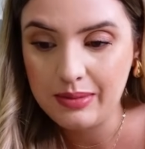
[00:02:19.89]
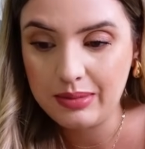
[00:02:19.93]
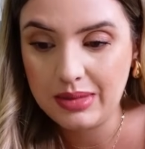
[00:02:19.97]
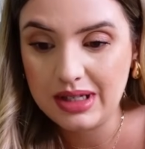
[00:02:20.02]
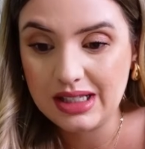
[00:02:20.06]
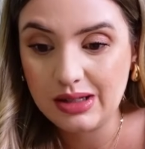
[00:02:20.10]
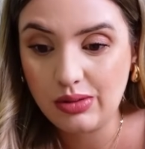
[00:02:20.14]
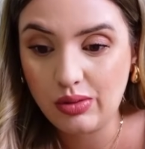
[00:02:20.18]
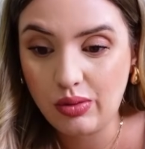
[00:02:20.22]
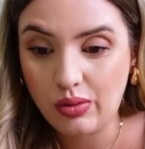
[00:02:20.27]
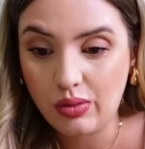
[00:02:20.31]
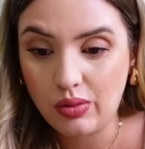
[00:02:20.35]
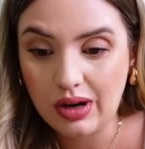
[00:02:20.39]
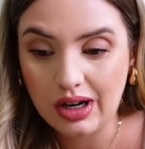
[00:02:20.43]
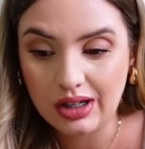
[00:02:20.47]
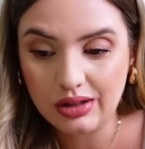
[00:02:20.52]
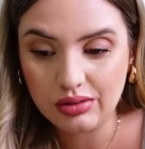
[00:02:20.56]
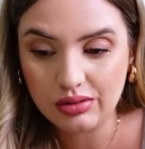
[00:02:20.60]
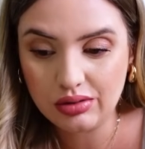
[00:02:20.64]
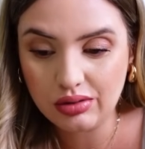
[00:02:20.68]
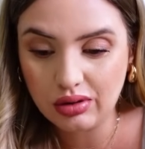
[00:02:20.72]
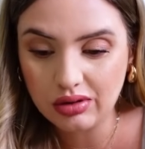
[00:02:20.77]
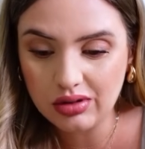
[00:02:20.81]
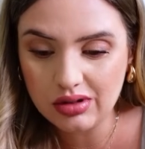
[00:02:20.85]
Mas eu guardo
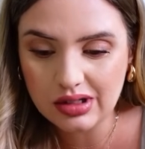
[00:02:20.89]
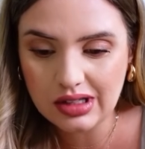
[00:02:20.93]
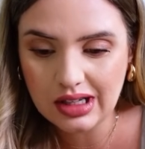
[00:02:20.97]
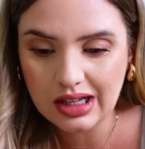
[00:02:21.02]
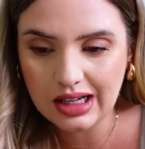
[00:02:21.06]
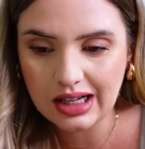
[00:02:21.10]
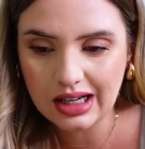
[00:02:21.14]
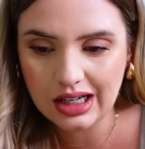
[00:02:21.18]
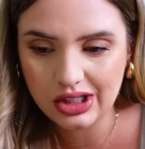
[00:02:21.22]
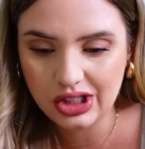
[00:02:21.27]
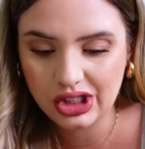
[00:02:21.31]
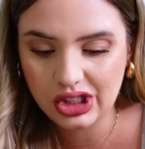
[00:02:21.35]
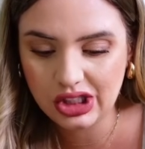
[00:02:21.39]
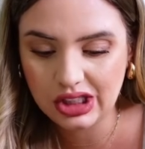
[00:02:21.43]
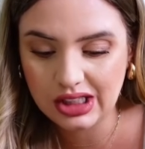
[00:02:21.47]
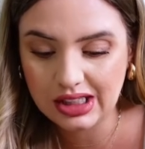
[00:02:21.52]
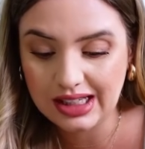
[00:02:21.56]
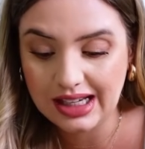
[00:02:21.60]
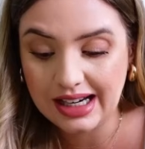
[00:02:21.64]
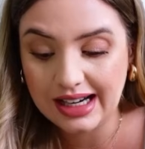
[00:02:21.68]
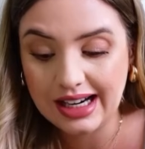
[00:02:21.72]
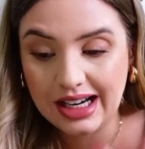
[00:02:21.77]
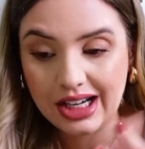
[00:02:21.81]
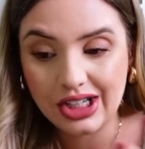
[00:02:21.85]
todos na caixinha
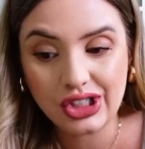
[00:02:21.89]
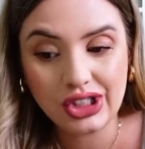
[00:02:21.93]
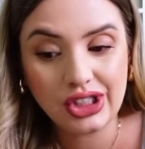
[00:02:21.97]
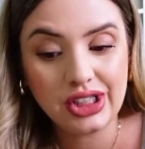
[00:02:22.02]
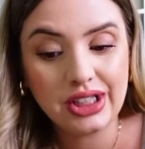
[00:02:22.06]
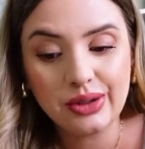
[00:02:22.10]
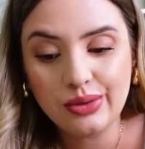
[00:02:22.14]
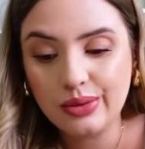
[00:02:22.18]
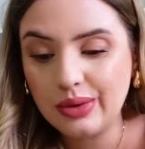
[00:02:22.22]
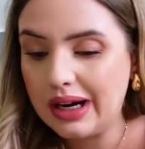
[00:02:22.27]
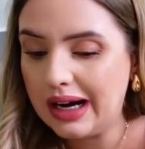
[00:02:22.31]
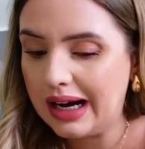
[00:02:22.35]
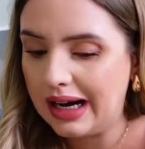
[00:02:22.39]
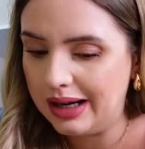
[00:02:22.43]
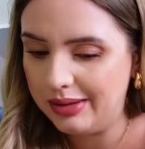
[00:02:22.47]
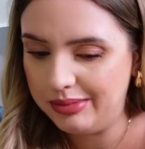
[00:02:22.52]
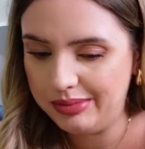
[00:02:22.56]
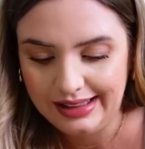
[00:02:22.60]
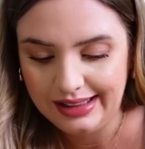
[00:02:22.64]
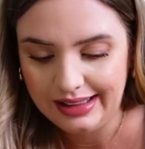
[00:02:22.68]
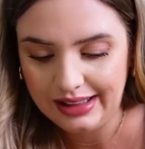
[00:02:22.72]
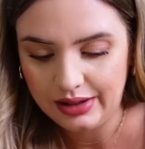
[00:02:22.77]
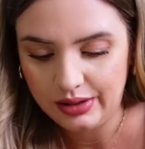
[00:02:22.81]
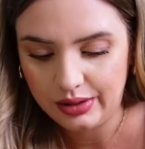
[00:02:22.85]
e a caixinha não cabe.
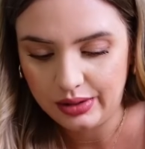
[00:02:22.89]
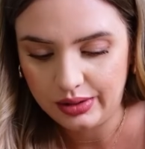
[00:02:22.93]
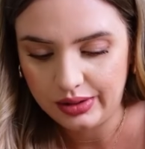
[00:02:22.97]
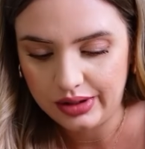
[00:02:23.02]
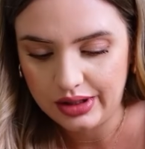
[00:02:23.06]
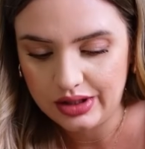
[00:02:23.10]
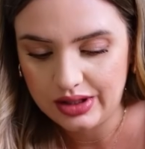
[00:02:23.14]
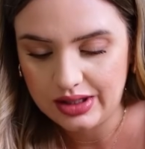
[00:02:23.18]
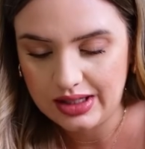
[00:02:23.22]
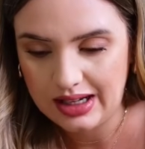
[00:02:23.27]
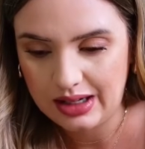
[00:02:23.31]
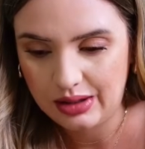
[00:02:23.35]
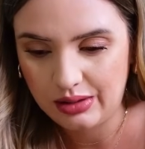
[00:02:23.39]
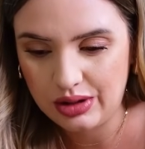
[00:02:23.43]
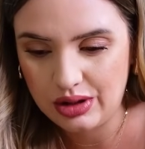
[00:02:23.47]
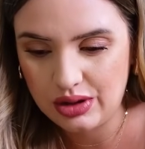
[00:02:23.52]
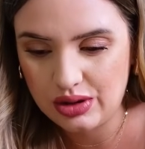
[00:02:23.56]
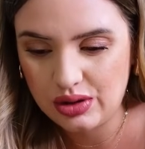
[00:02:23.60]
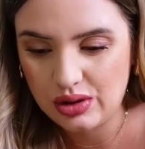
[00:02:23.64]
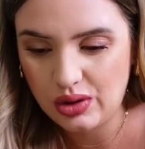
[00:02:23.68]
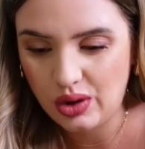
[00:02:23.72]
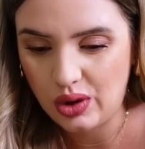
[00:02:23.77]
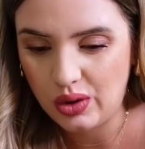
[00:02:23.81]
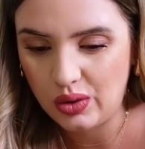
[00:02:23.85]
E agora? Será que eu deixo
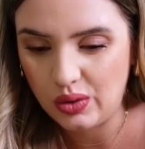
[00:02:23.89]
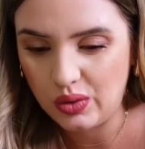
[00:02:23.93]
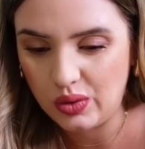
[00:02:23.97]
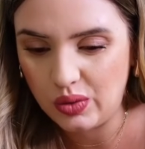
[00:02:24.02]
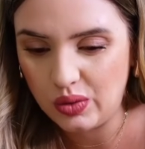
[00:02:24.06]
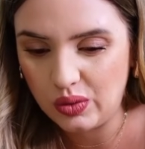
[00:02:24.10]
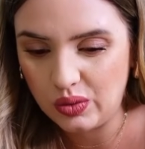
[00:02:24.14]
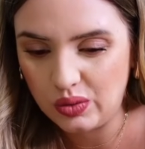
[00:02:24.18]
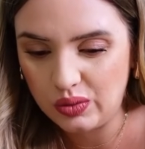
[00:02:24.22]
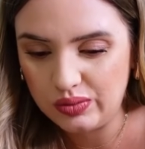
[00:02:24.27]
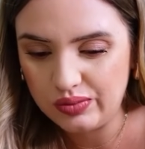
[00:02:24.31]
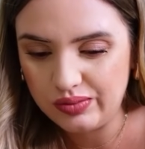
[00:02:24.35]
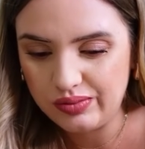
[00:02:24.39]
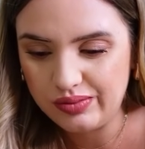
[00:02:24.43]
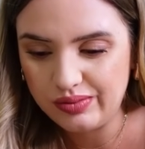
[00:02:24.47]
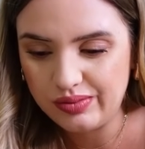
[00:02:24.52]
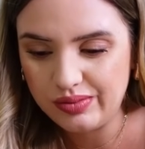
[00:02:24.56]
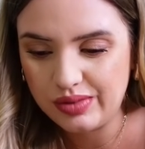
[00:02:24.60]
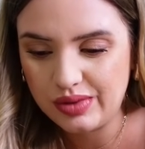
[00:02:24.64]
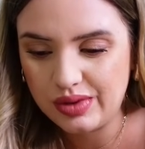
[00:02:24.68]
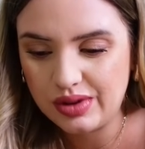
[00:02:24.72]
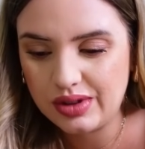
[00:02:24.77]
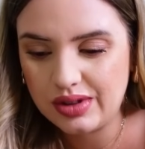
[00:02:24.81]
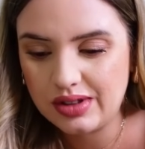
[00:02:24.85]
só
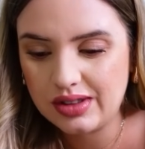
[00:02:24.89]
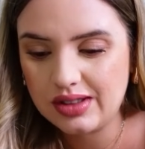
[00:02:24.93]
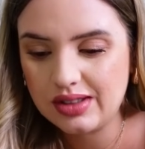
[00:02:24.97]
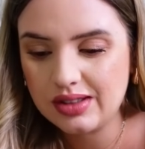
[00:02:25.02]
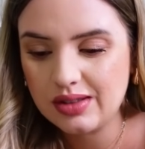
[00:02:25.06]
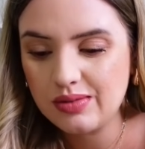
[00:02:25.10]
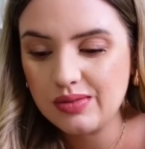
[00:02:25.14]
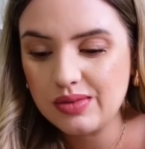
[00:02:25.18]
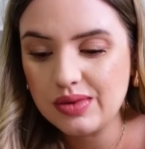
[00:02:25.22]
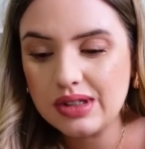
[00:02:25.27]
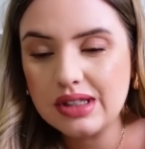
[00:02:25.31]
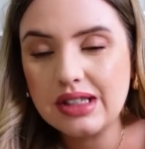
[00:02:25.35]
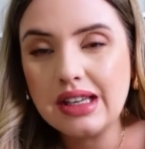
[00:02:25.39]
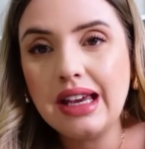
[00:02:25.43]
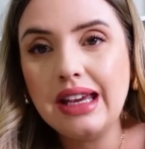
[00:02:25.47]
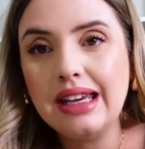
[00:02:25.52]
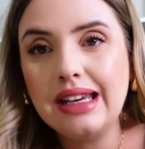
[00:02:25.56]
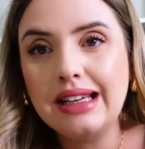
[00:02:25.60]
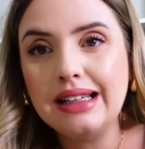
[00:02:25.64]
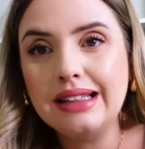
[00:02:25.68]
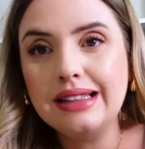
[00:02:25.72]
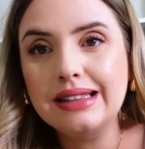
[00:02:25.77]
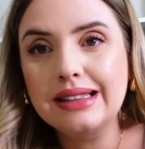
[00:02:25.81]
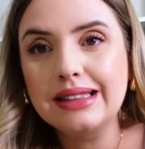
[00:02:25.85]
alguns? Não sei
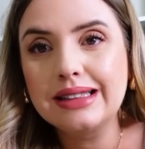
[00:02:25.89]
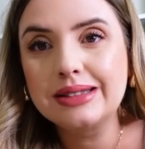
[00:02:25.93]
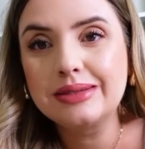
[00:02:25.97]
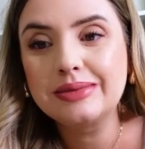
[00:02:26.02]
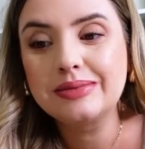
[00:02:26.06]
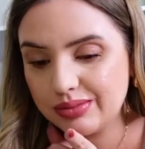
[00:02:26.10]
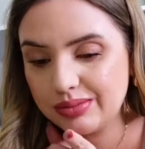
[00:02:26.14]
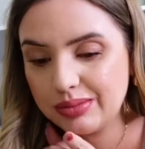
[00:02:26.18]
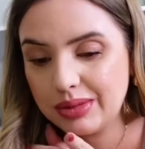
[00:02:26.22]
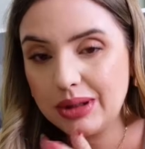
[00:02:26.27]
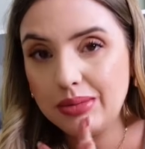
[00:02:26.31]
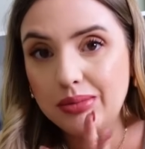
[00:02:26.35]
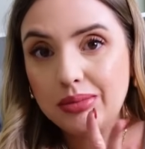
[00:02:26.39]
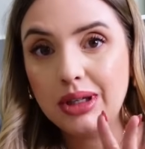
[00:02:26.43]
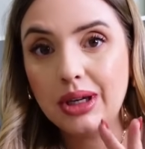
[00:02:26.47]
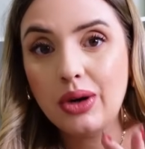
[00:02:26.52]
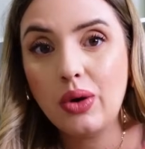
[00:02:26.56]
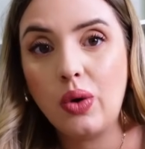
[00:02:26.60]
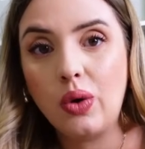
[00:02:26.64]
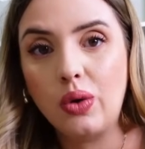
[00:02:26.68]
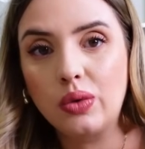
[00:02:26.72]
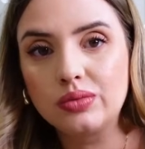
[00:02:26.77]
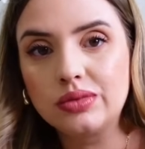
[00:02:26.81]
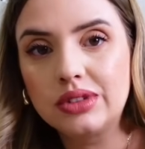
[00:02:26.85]
ainda. Me, me
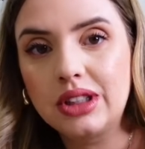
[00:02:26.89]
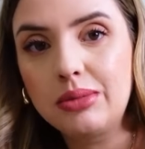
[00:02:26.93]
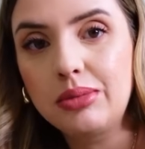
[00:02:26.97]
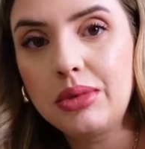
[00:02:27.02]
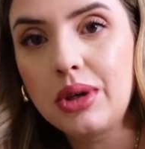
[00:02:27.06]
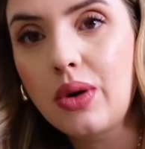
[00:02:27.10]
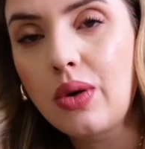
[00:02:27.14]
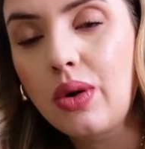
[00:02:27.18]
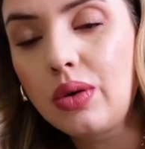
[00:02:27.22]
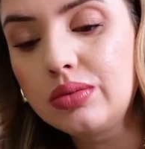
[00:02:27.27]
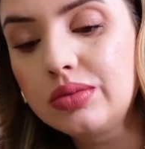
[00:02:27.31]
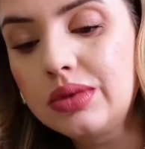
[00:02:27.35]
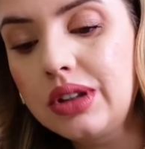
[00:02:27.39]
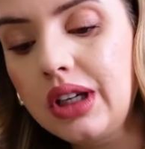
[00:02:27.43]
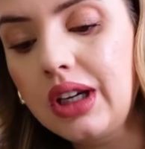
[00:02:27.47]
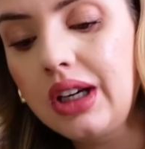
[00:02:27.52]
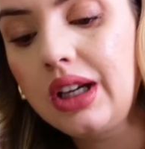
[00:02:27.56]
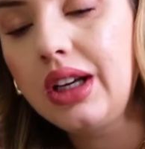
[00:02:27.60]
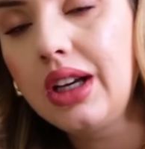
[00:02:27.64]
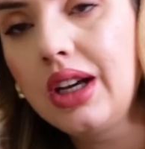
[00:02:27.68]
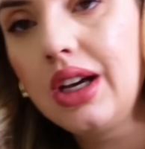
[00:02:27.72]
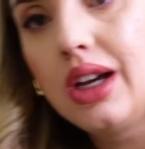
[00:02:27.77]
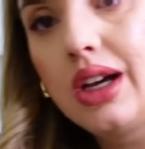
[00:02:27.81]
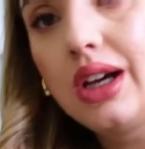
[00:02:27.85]
contem, me contem aí.